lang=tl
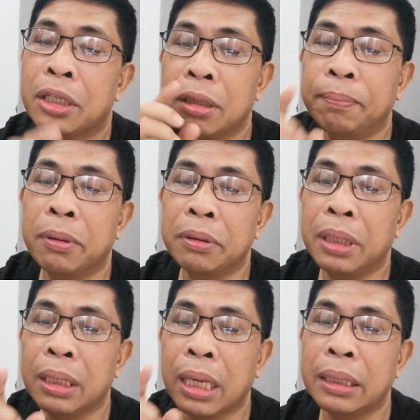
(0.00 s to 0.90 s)

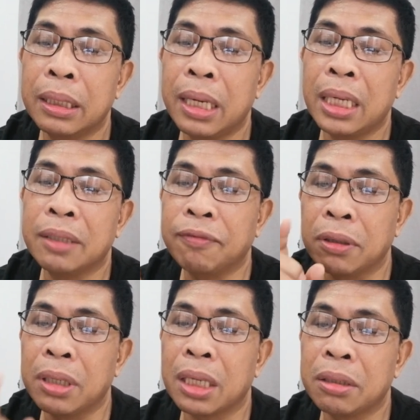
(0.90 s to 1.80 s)
supporting candidates
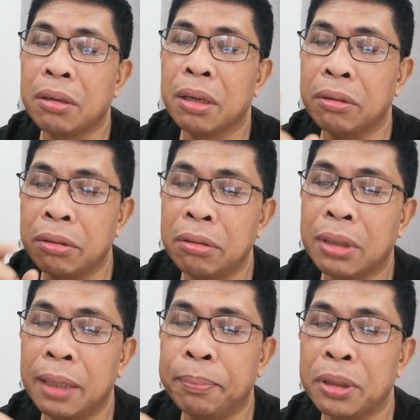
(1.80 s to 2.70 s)
for national or
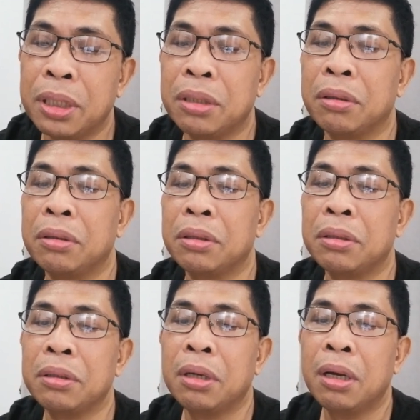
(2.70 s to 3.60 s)
local
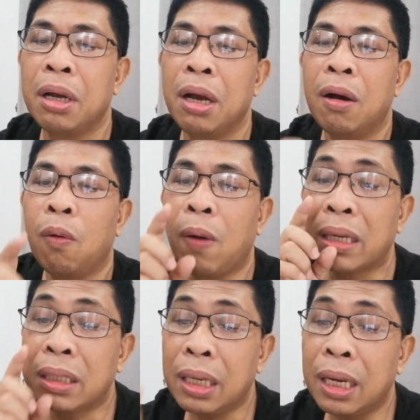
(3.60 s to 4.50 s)
positions.
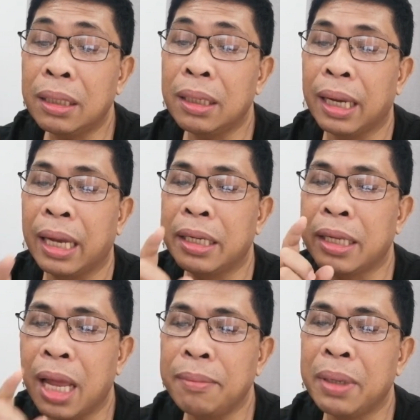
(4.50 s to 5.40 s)
Watch it and
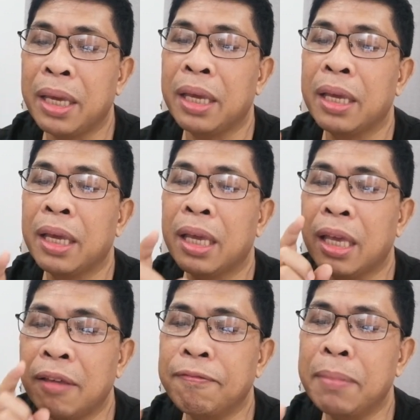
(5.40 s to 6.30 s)
tell me
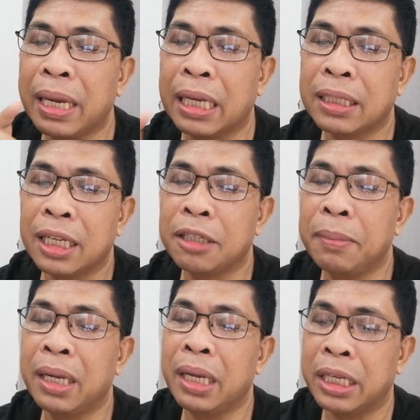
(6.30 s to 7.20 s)
if my
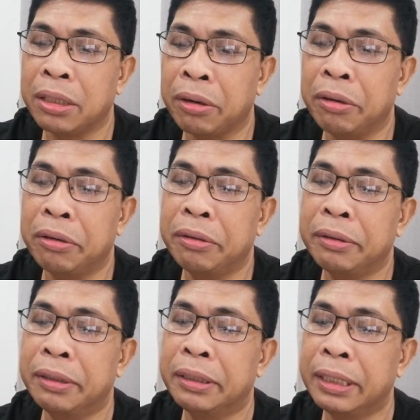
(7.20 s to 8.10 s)
assessment is wrong.
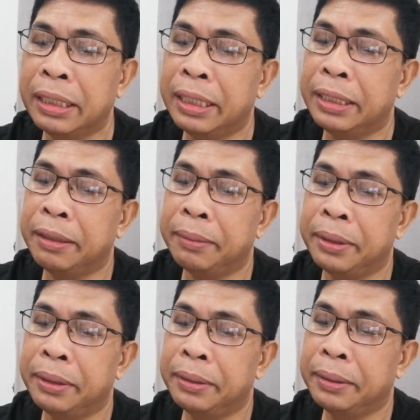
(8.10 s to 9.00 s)
O, tignan ninyo ba?